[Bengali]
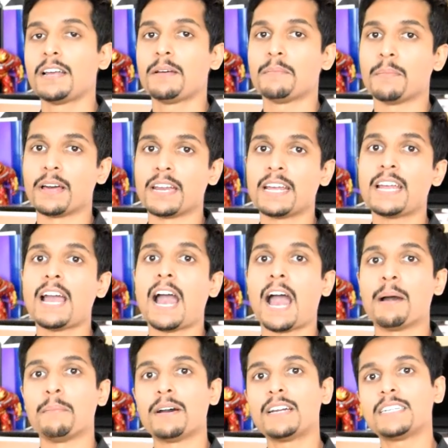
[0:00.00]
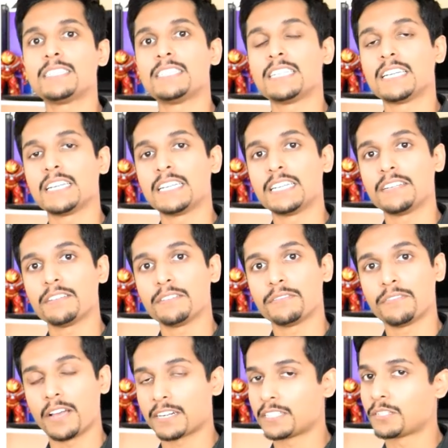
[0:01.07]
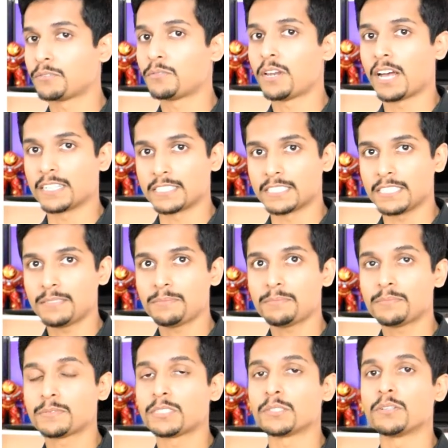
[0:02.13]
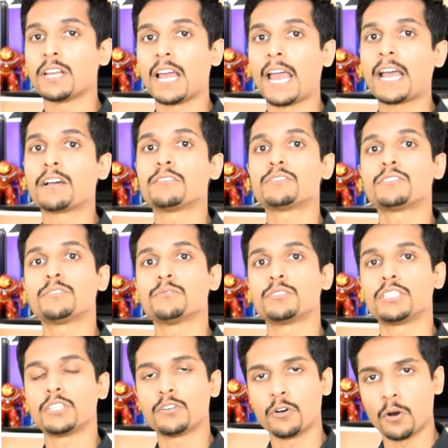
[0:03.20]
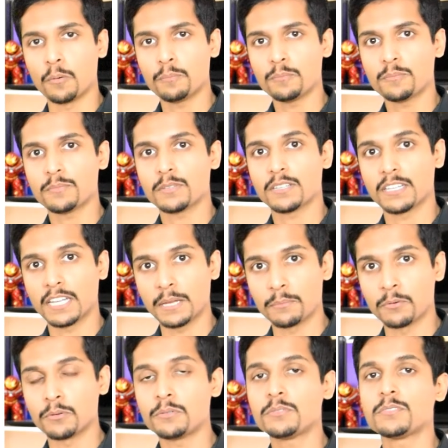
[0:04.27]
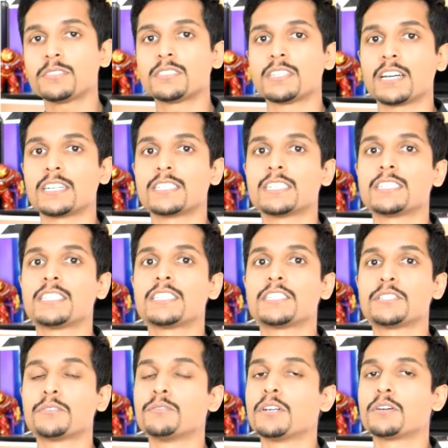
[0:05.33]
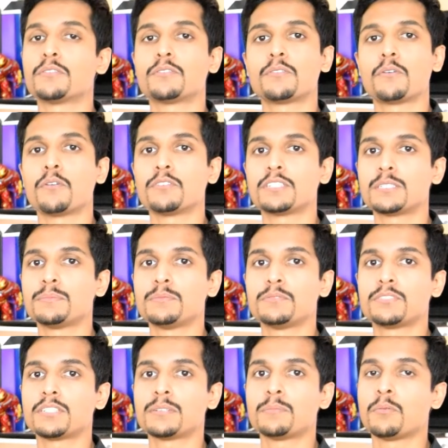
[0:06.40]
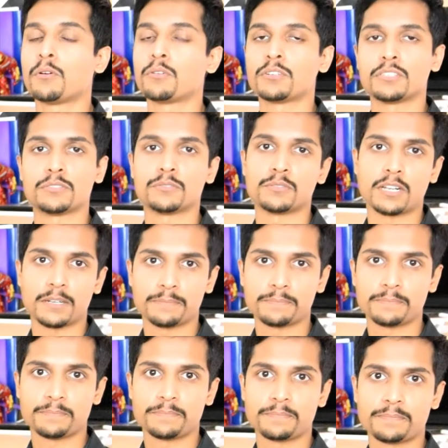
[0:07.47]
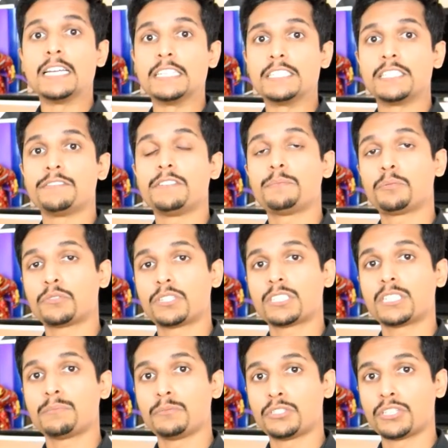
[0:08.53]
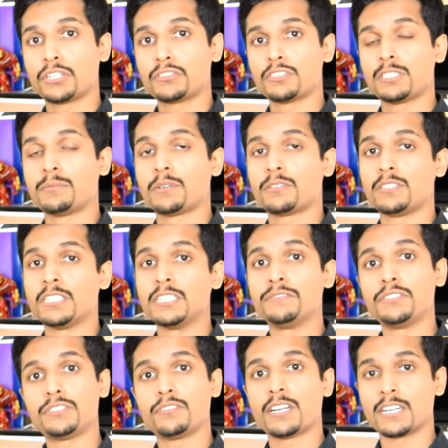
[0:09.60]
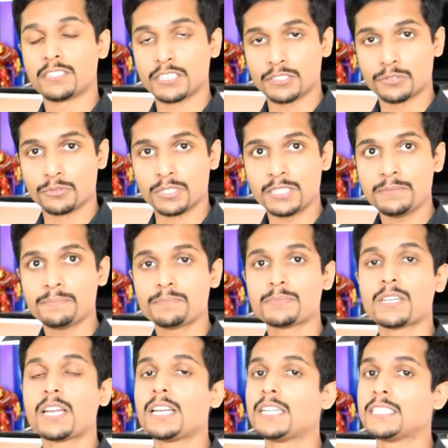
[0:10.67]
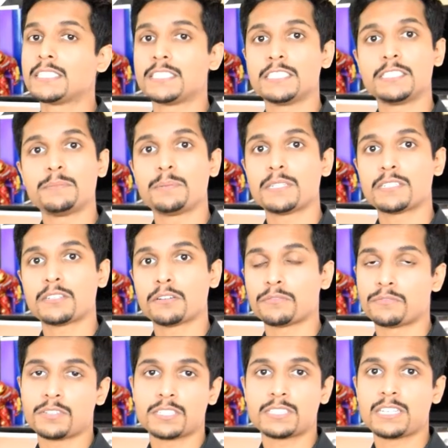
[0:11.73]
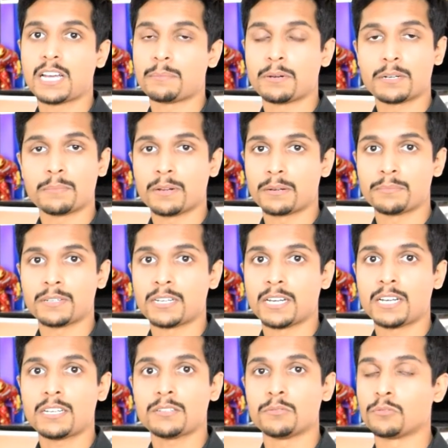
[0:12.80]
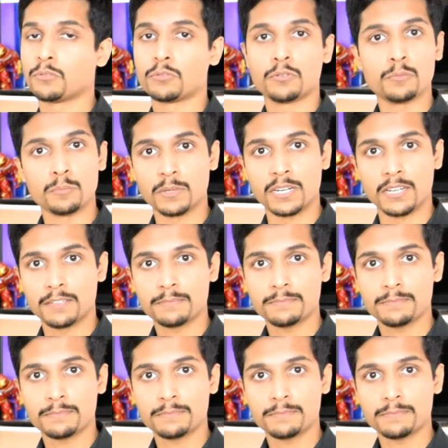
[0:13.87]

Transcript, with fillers: মানে আমার যেই ফ্যাক্টরগুলো আছে সেগুলো এক হচ্ছে অতি কম এবং তার সাথে সেগুলো কোনো কন্ট্রিবিউশন বড় কিছু না এই সিভির প্রত্যেকটা বিষয়কে যদি আমি এখন ইন্ডিভিজুয়ালি অ্যাড্রেস করি সিজিপিএটা অবভিয়াসলি আমার বাড়বে না ওরও কমবে না